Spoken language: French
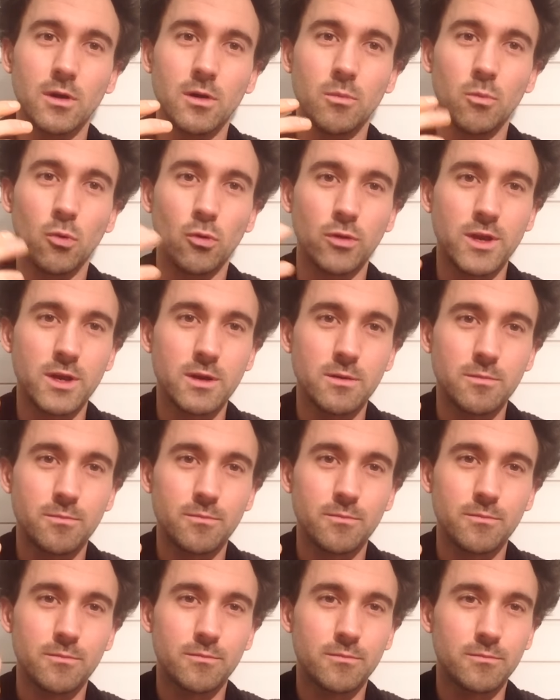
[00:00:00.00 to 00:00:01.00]
mon nez,
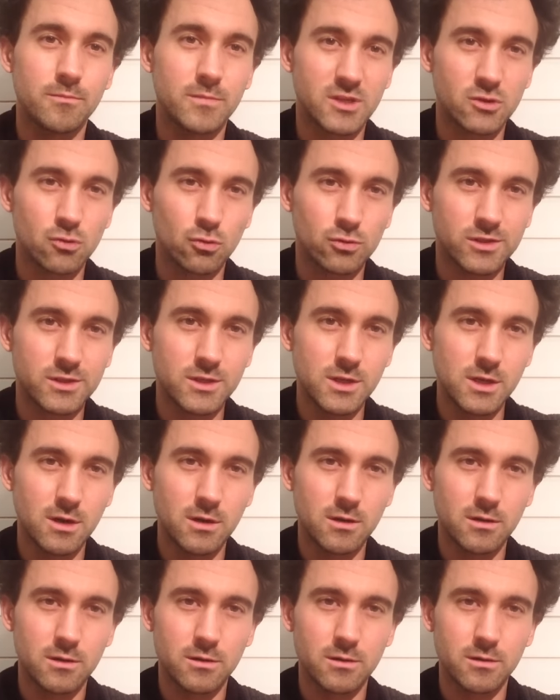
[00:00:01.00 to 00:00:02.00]
mes sourcils,
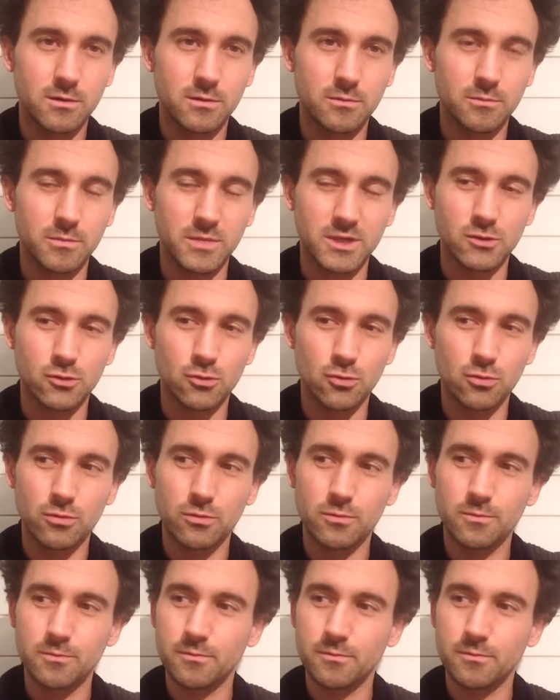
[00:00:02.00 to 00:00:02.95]
mes yeux,